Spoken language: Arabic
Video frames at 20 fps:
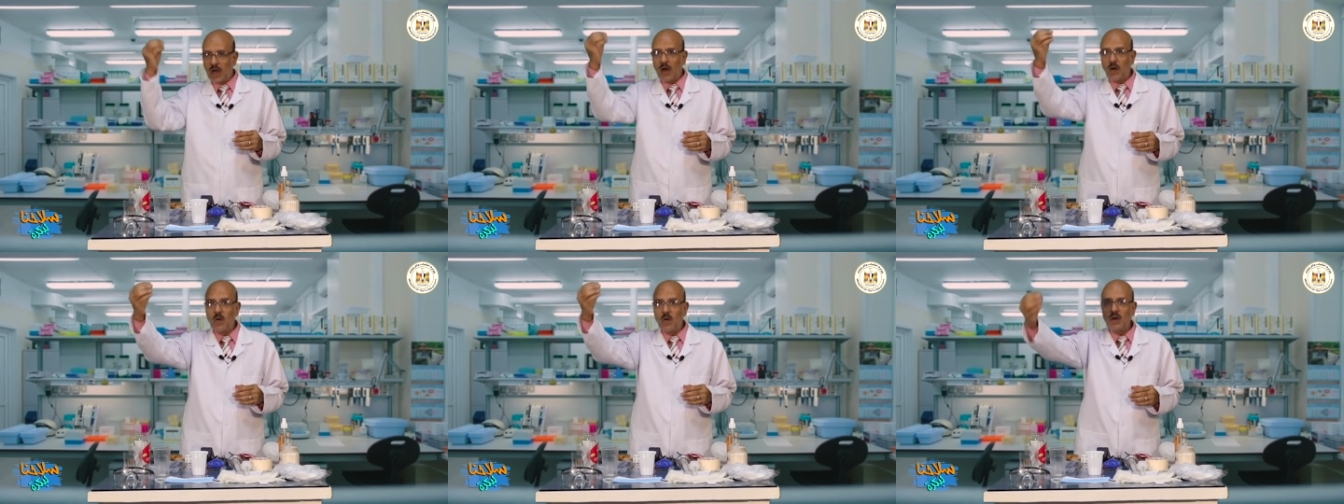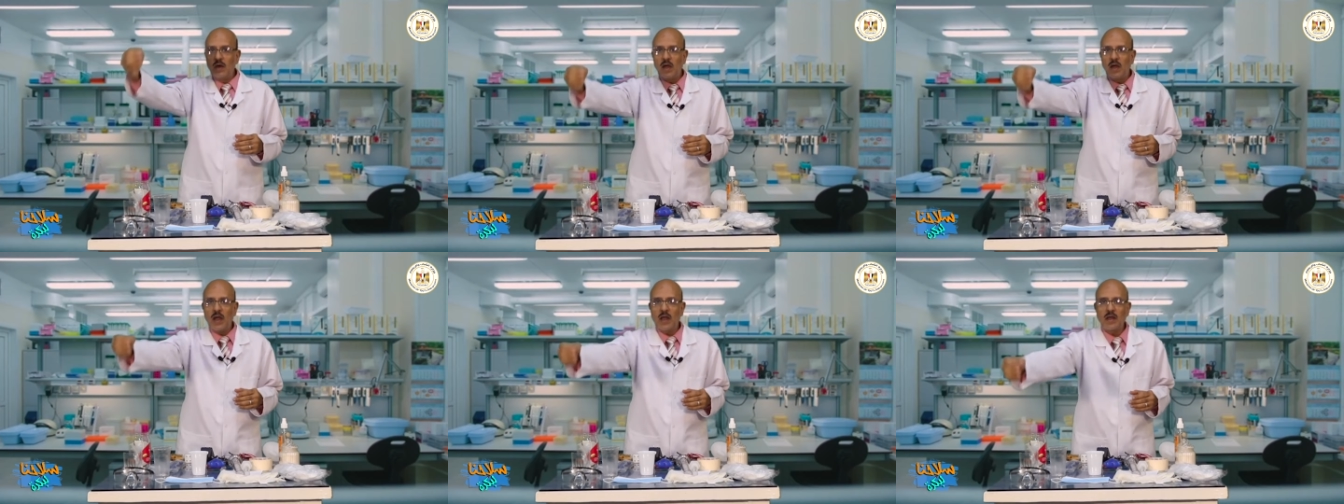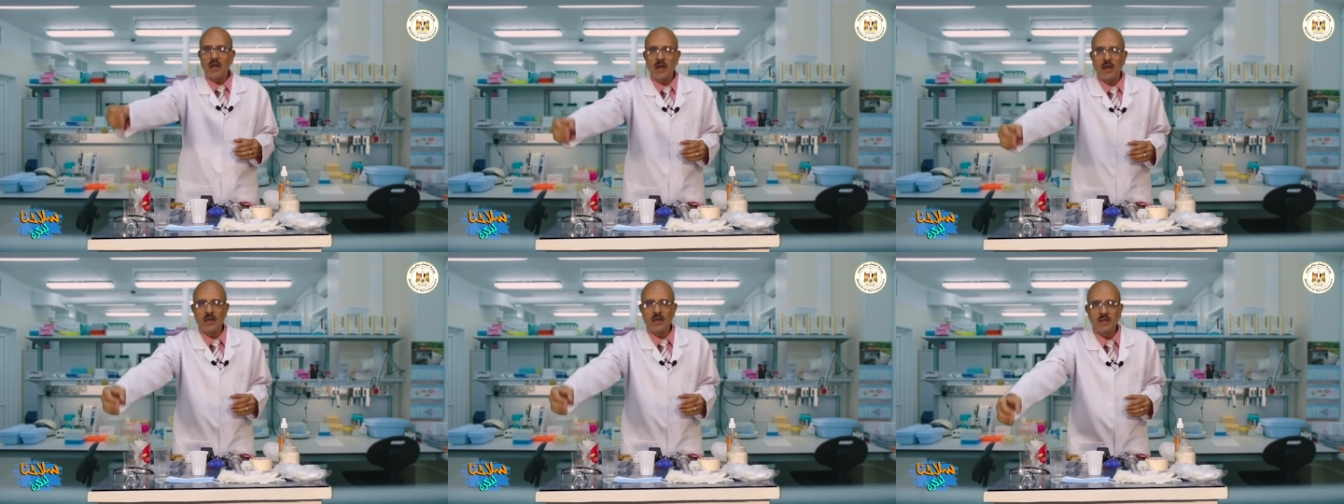اول
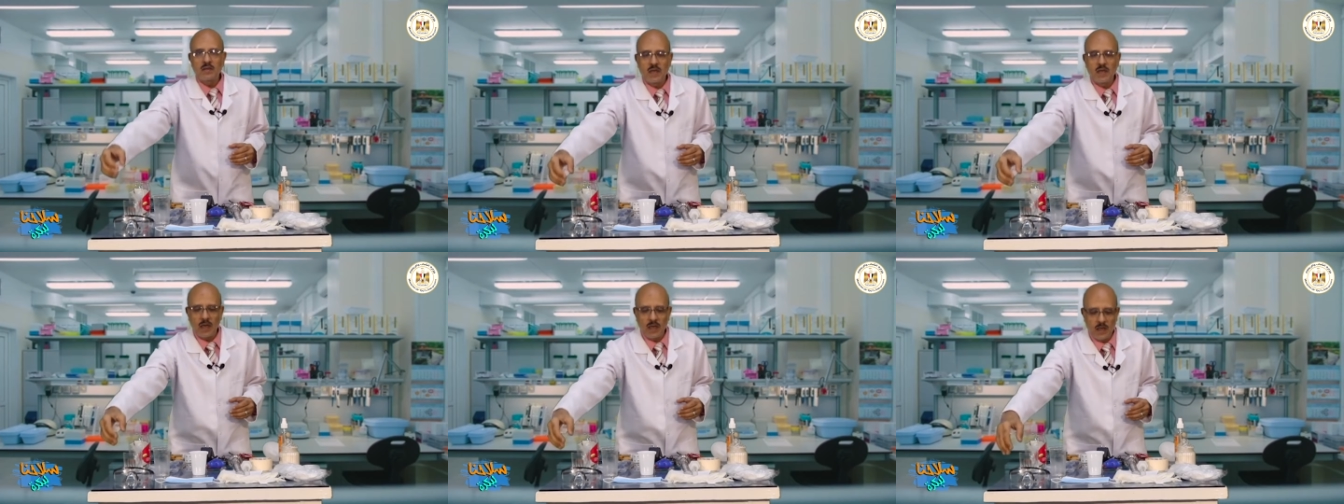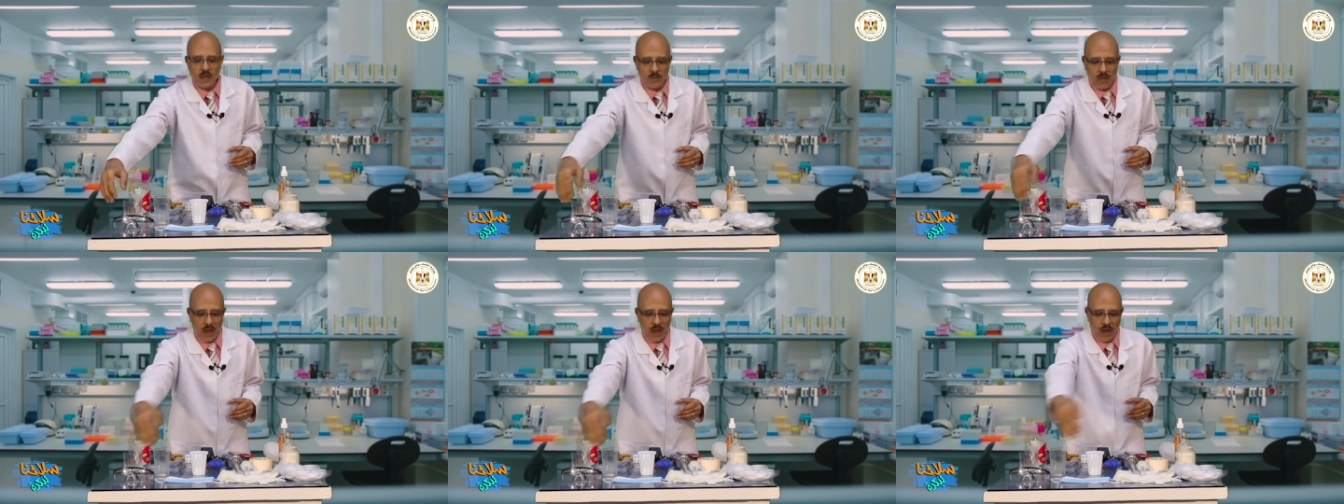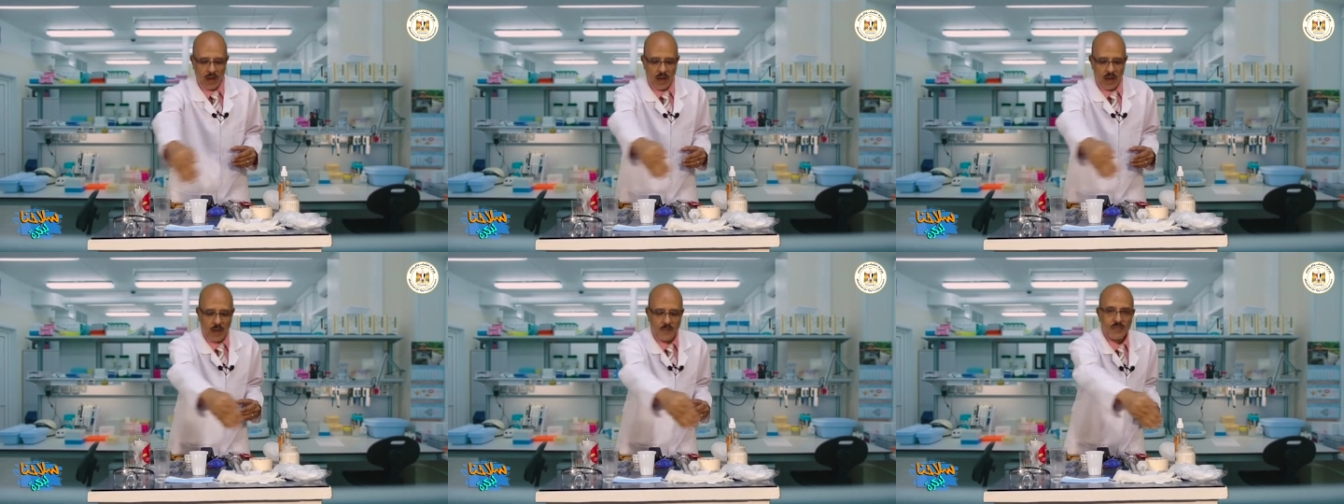حاجه هنتكلم
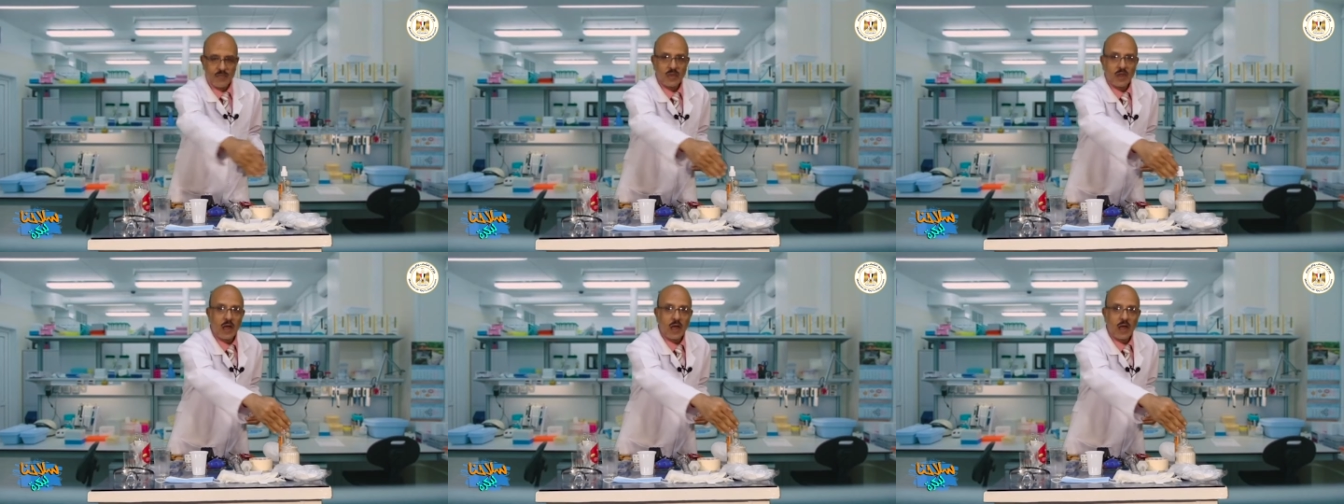على